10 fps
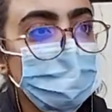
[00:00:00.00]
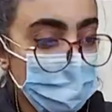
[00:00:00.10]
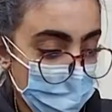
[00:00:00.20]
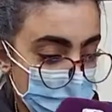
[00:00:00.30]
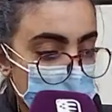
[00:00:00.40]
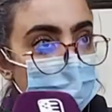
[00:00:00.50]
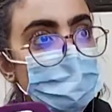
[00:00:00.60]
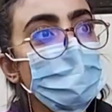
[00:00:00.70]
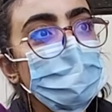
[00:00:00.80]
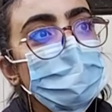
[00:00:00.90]
انا باقا
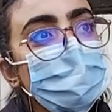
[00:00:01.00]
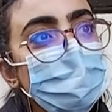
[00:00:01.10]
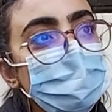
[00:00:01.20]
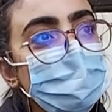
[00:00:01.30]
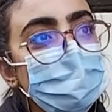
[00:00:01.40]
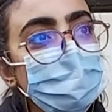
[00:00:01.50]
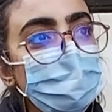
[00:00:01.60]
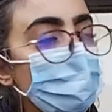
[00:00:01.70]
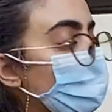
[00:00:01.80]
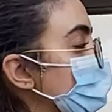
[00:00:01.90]

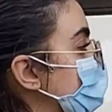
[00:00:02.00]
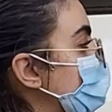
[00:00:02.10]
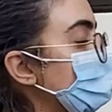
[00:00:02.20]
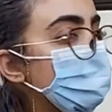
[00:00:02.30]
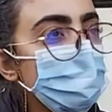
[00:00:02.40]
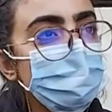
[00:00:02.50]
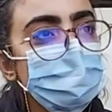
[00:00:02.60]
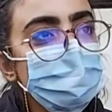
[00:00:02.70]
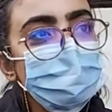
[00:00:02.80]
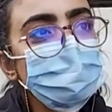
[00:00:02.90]
باليونيفورم ديالي جيت
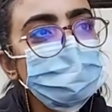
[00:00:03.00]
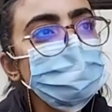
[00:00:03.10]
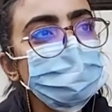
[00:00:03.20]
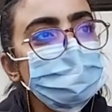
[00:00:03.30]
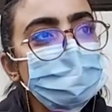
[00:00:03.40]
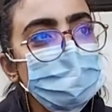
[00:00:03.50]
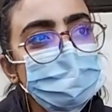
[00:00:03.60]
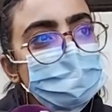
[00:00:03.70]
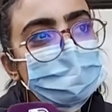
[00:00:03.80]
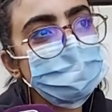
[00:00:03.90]
باش ندوش ونفرح
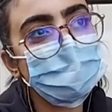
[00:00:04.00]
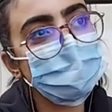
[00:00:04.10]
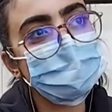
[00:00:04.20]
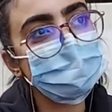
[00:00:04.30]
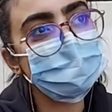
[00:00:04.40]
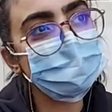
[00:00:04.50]
بهذا النهار هذا